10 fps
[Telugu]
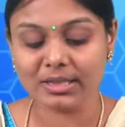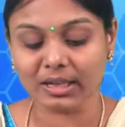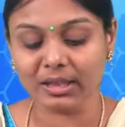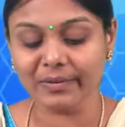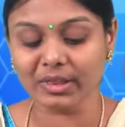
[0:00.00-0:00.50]

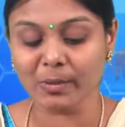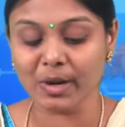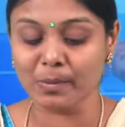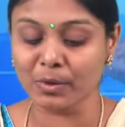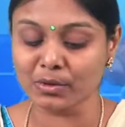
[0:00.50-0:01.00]

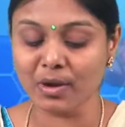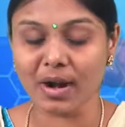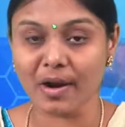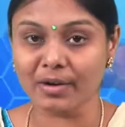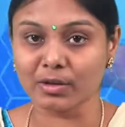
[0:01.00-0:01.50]
శక్తివంతమైన మందులు
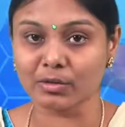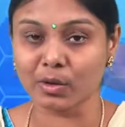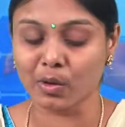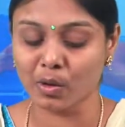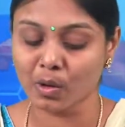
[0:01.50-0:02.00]

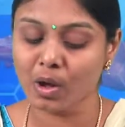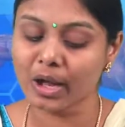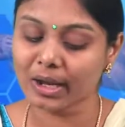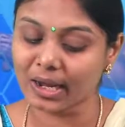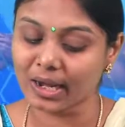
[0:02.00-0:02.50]
రావడంతో
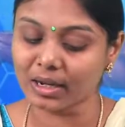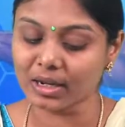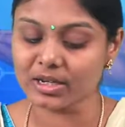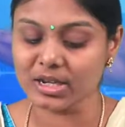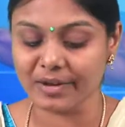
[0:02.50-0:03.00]

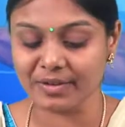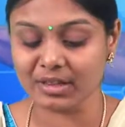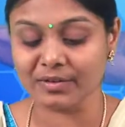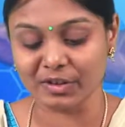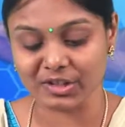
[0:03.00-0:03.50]
కీళ్ళకి
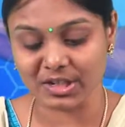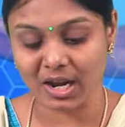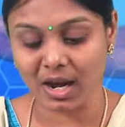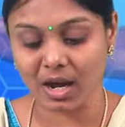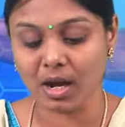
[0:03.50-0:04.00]
క్షయవ్యాధి
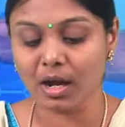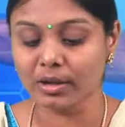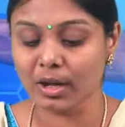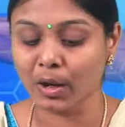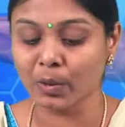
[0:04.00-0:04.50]
వచ్చినా
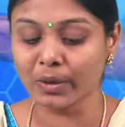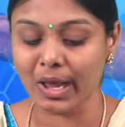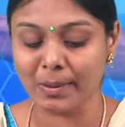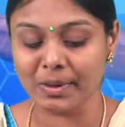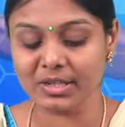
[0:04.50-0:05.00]
ఎక్కువ
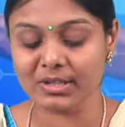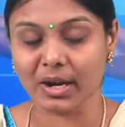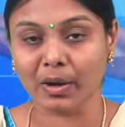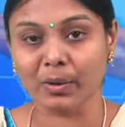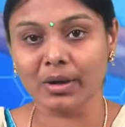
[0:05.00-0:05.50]
డ్యామేజీ
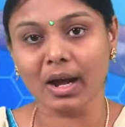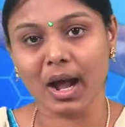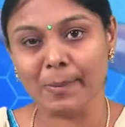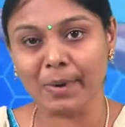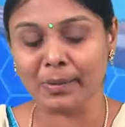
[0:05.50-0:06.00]
జరగకుండా
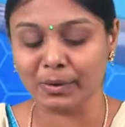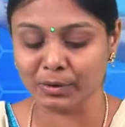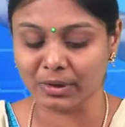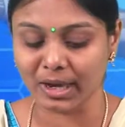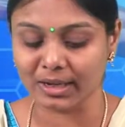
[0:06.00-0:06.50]

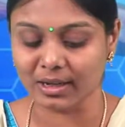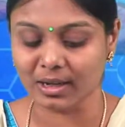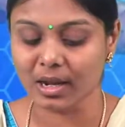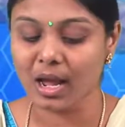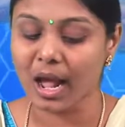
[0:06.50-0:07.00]
కాపాడబడుతున్నాయి
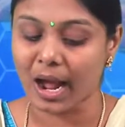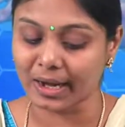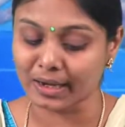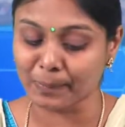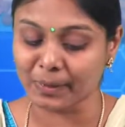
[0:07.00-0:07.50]

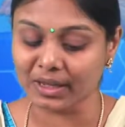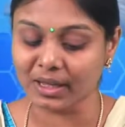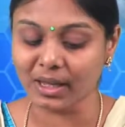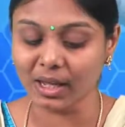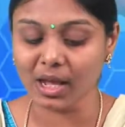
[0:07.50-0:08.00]

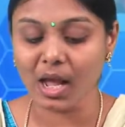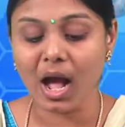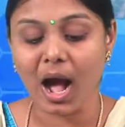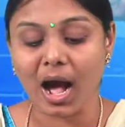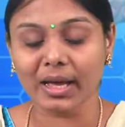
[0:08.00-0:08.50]
అయినప్పటికీ
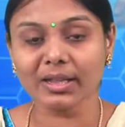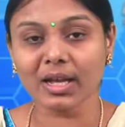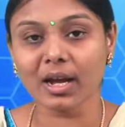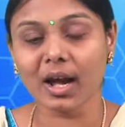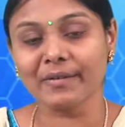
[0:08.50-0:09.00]

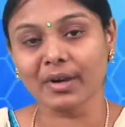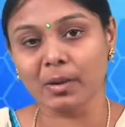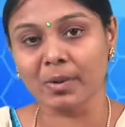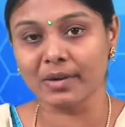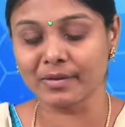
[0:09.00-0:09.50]
ఆర్థికంగా
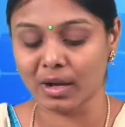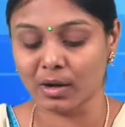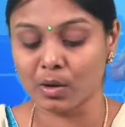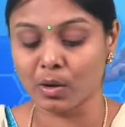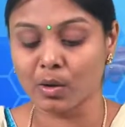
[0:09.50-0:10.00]
వెనుకబడిన
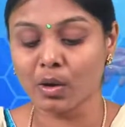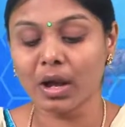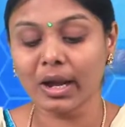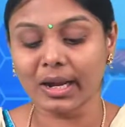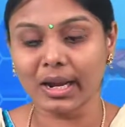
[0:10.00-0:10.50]
వారిలో
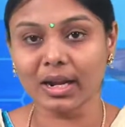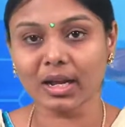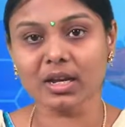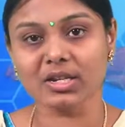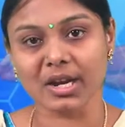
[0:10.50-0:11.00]

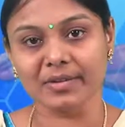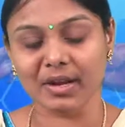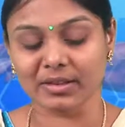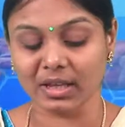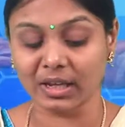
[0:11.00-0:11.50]
కీళ్ళకి
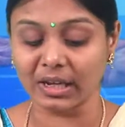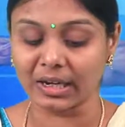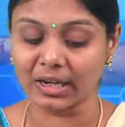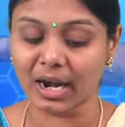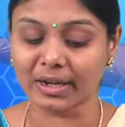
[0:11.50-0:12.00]
క్షయవ్యాధి
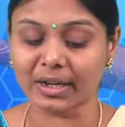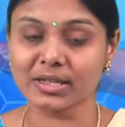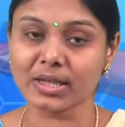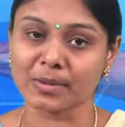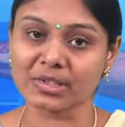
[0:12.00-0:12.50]
ఈనాటికి
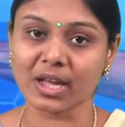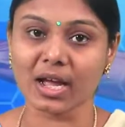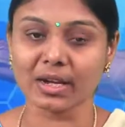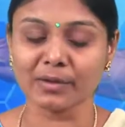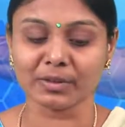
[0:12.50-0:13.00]

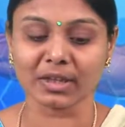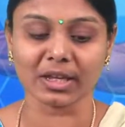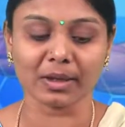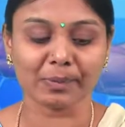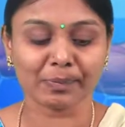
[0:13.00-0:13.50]
సమస్యగానే ఉంది